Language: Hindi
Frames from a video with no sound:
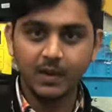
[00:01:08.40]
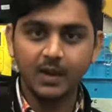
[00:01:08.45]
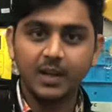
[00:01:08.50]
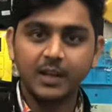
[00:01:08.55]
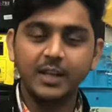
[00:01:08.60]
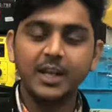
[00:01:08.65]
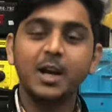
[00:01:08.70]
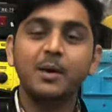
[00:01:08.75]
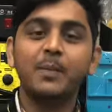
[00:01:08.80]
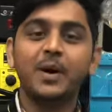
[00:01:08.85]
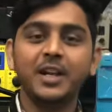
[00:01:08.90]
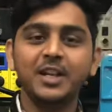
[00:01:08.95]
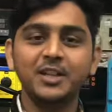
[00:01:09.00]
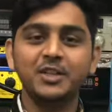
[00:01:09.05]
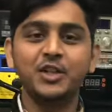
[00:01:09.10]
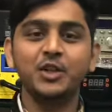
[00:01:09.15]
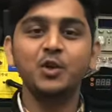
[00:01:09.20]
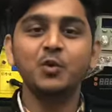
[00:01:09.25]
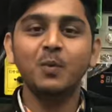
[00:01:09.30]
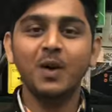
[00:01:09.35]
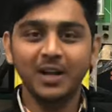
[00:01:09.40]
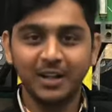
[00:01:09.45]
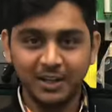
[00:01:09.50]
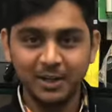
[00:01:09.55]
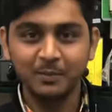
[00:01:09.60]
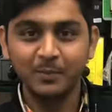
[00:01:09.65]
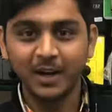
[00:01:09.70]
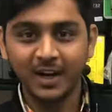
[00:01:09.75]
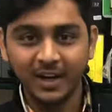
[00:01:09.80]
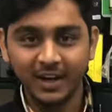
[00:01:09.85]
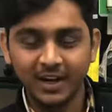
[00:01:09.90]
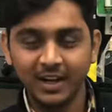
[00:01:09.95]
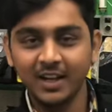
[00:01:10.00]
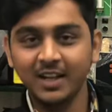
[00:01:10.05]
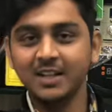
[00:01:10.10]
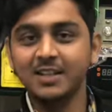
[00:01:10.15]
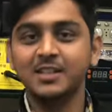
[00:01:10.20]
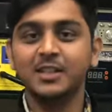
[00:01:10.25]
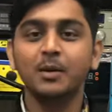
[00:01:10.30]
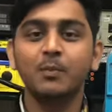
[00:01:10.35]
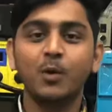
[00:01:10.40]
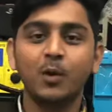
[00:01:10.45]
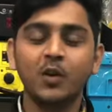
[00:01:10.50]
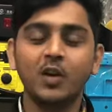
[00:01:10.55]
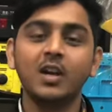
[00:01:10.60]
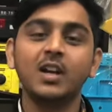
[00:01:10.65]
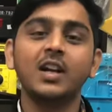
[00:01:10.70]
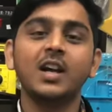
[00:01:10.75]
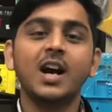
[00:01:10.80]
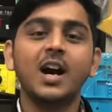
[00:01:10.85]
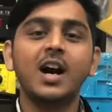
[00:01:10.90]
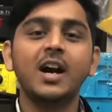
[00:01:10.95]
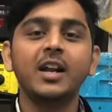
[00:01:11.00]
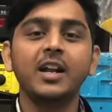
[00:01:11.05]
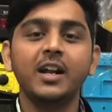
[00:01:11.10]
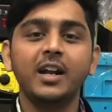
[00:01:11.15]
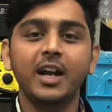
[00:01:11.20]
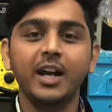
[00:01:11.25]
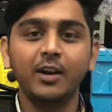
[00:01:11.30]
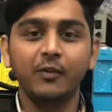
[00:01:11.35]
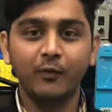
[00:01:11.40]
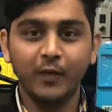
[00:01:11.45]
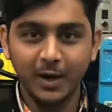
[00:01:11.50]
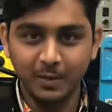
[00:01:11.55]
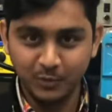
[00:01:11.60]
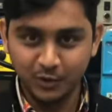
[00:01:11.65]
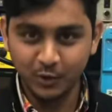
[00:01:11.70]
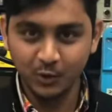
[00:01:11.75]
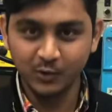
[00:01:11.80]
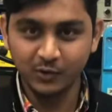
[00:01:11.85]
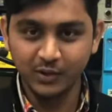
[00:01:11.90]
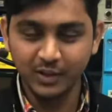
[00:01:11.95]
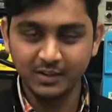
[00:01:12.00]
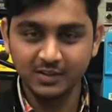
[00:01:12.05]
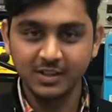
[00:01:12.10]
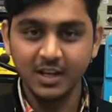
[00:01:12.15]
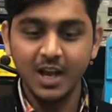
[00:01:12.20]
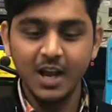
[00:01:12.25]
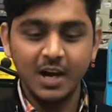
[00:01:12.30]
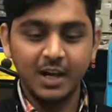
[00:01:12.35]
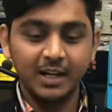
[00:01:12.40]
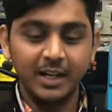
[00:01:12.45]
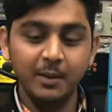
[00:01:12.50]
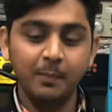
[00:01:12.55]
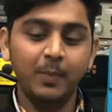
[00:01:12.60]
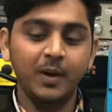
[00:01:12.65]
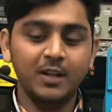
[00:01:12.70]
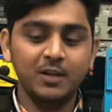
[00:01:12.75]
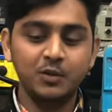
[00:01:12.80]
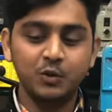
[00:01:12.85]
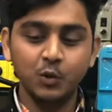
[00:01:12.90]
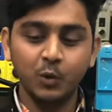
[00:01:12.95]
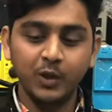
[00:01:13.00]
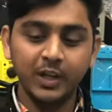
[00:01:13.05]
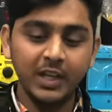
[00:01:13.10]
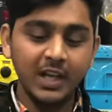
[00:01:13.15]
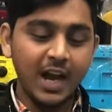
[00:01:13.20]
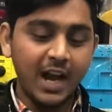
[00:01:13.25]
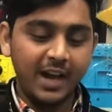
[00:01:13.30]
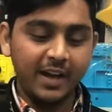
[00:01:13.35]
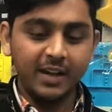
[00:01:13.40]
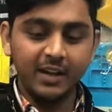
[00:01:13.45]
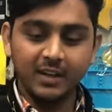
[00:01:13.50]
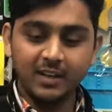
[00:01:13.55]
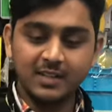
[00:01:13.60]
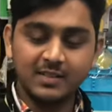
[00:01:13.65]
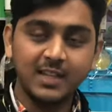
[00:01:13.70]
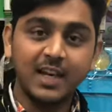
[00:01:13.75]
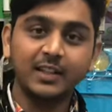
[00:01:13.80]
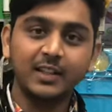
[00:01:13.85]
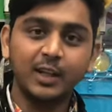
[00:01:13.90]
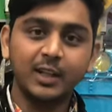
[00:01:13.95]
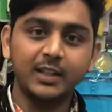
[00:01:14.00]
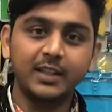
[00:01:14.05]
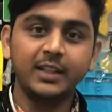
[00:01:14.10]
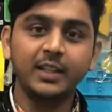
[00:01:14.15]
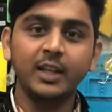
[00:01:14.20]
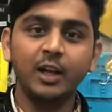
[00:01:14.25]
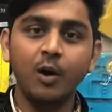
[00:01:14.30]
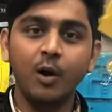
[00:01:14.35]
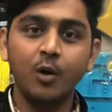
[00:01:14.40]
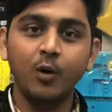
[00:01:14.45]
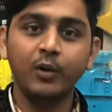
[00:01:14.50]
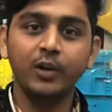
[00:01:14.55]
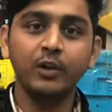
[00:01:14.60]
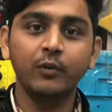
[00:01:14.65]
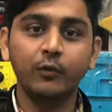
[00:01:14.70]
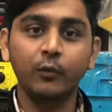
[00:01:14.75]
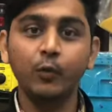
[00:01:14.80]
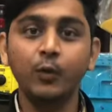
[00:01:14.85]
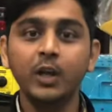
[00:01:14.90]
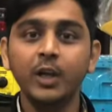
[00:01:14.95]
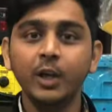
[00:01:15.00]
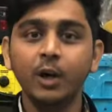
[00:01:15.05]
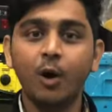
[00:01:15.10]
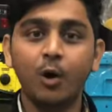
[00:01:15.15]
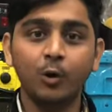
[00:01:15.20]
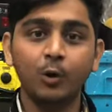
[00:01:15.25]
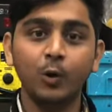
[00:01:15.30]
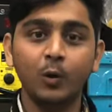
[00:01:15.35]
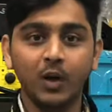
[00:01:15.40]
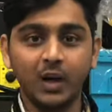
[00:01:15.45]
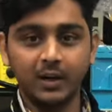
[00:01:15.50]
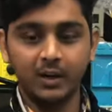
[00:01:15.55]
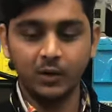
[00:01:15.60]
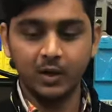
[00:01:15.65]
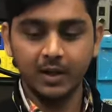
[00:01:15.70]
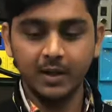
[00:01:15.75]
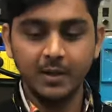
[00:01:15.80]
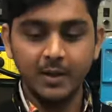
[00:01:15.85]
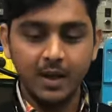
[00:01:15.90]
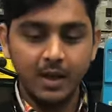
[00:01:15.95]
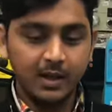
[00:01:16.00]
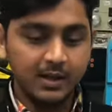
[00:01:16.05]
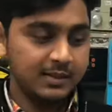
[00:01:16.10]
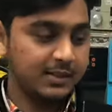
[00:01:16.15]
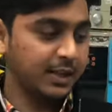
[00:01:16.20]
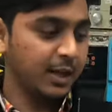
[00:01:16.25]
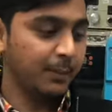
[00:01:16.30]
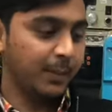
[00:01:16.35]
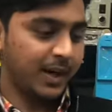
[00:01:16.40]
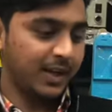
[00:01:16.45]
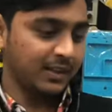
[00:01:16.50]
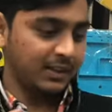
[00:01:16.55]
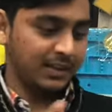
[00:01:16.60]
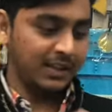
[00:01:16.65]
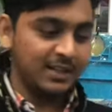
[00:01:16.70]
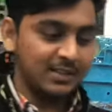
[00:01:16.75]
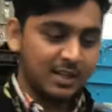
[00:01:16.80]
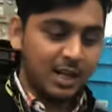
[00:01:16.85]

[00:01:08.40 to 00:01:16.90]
ये हमारी जी टू मार्क की ब्रांड है इसकी मॉडल है आर ई नाइन फाइव जीरो सिक्स डी प्लस जो कि आयरन के साथ आती है और ये फुल्ली ऑटो कट है इसके बाद नेक्स्ट